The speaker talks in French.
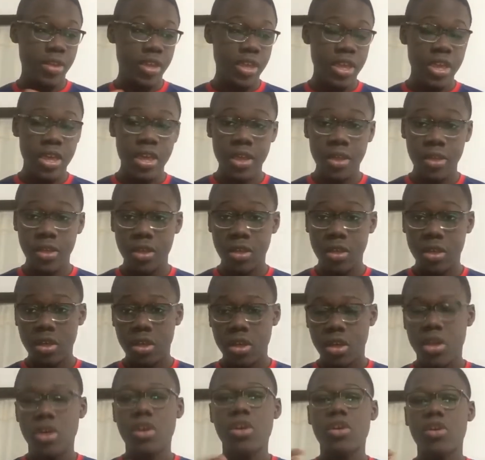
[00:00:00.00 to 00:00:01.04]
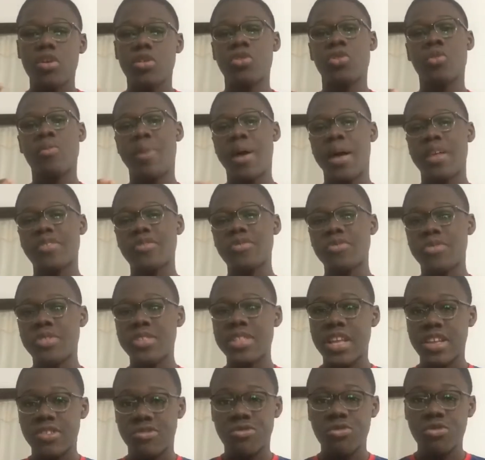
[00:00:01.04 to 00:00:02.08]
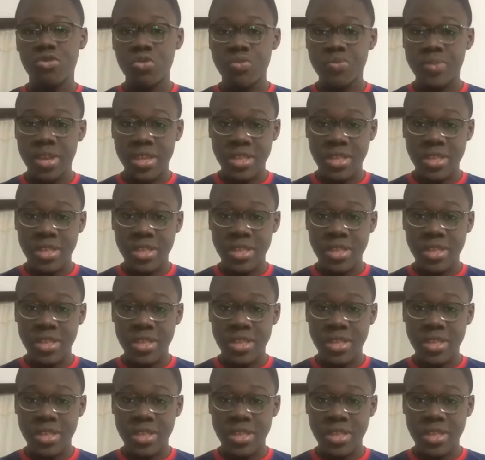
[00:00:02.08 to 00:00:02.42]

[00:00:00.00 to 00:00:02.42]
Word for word: Et le Barça aussi n'a surtout pas